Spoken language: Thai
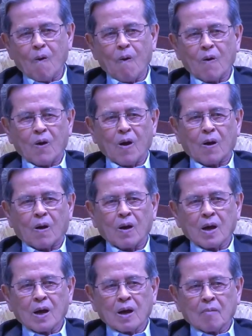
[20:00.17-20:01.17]
ก็
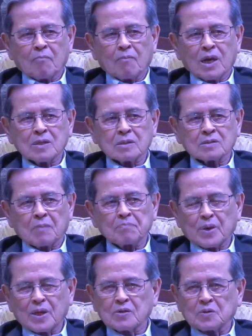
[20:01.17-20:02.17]
มันจำเป็น
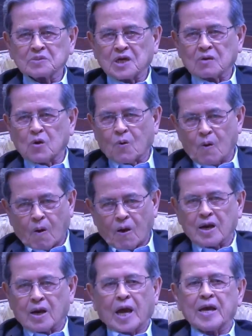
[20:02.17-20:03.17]
ต้องจัดองค์กรอะ
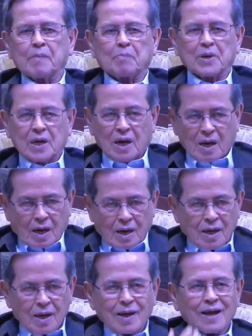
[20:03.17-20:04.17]
ไรเพื่อ
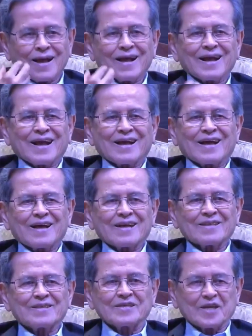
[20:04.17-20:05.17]

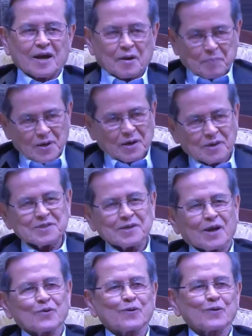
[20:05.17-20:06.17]
ที่จะขับเคลื่อนก็จัดอ
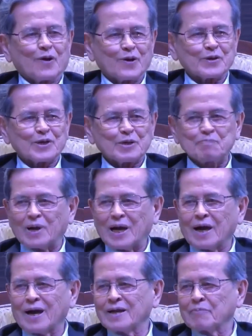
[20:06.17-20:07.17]
งค์กรขึ้นมา
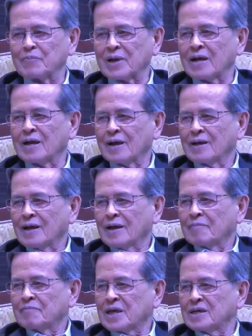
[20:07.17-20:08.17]
นะ
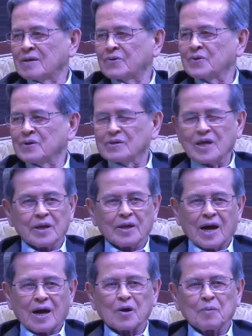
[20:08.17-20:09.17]
เมื่อกี้คุณเอดา
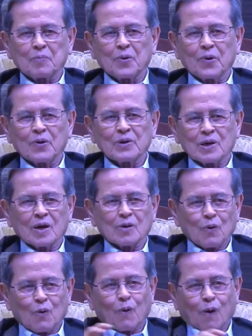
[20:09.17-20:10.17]
ก็พูดเรื่องอ
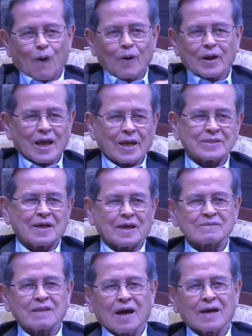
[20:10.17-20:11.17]
งค์กรอะไร
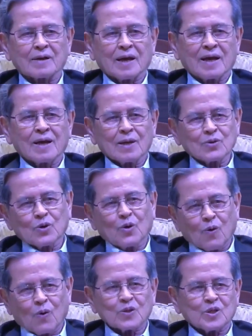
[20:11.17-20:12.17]
ต่างๆนะตัวโอ
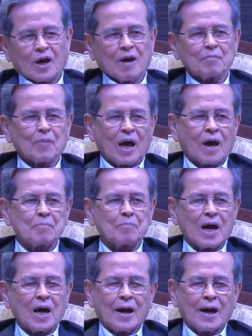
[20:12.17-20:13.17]
ตามหลักมา
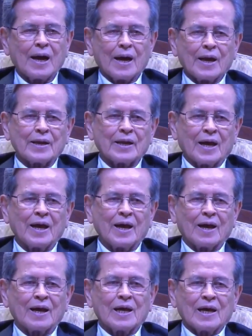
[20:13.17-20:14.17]
นะ
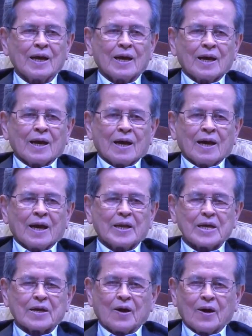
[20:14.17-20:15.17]
อันนี้
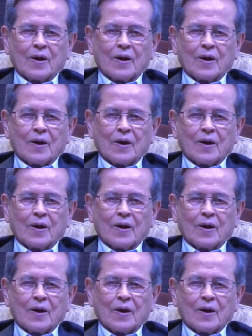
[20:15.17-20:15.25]
ก็